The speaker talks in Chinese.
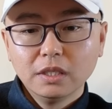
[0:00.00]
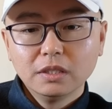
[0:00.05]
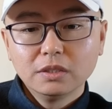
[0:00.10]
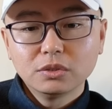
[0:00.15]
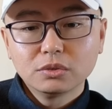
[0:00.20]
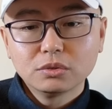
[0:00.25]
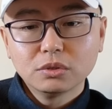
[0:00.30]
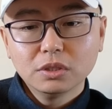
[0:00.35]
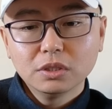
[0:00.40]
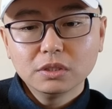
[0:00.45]

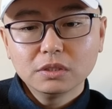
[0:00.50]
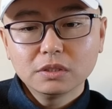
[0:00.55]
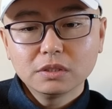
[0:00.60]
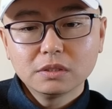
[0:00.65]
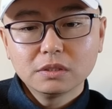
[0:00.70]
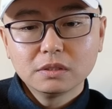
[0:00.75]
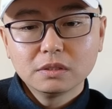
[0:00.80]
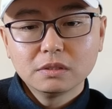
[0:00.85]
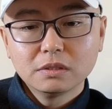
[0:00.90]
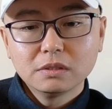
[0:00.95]
就说。
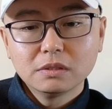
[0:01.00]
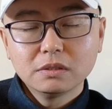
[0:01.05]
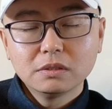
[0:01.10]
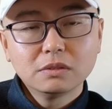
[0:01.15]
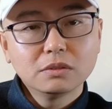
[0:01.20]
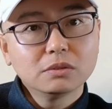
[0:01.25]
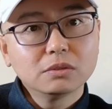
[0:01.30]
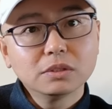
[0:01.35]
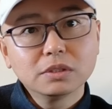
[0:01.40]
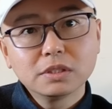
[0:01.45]

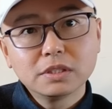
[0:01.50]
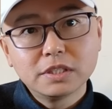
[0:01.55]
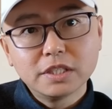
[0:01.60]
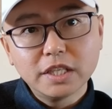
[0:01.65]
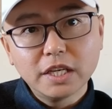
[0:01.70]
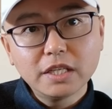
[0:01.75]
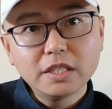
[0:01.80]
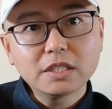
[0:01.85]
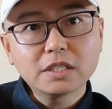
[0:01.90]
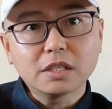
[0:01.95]
就是
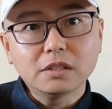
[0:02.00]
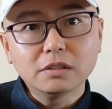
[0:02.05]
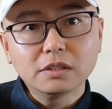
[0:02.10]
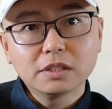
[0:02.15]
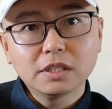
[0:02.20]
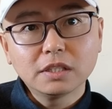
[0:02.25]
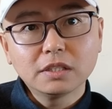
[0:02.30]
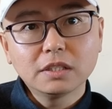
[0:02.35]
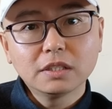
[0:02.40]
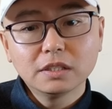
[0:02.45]
减少了
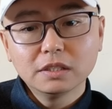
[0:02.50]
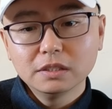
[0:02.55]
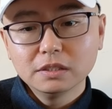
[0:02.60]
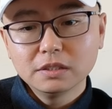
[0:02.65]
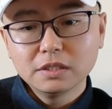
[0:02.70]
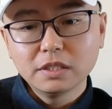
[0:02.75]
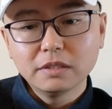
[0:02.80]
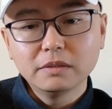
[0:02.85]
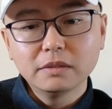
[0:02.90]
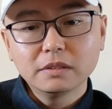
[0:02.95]
它这个
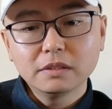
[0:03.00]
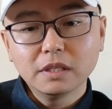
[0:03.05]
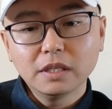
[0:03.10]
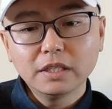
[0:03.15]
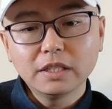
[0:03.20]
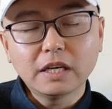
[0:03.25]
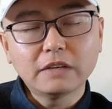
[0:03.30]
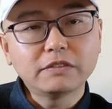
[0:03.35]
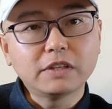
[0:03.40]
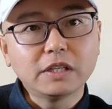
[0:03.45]
截
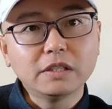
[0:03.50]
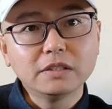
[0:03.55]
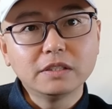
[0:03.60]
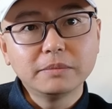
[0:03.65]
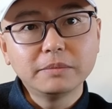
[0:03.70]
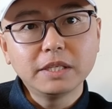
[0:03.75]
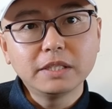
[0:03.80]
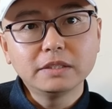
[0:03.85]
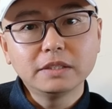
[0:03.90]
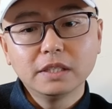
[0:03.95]
雷达反射截
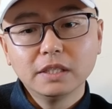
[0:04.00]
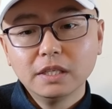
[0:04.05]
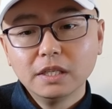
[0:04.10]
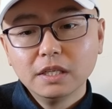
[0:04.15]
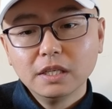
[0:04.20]
面积。